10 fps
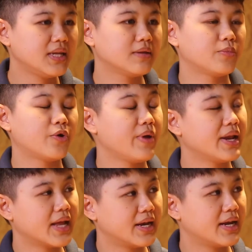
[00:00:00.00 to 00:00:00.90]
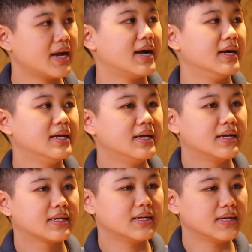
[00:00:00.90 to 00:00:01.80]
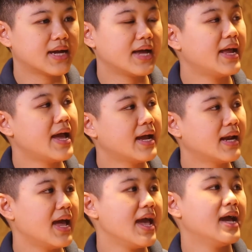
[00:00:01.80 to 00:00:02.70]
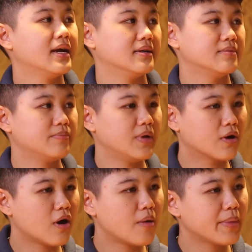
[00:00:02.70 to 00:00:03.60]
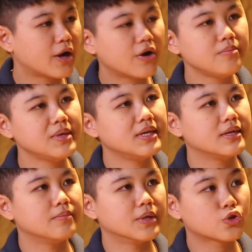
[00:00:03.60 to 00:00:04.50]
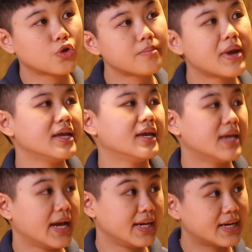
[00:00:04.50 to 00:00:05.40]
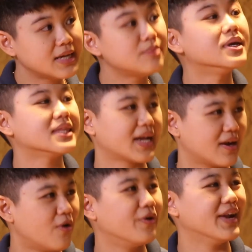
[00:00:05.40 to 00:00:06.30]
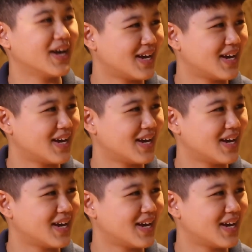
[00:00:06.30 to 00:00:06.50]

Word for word: ดินบริเวณนั้นเนี่ยค่ะ เกิดการแห้งแล้ง แล้วก็ไม่ค่อยมีเหมือนต้นไม้ใหญ่ๆ ขึ้นเหมือนแต่ก่อนอ่ะ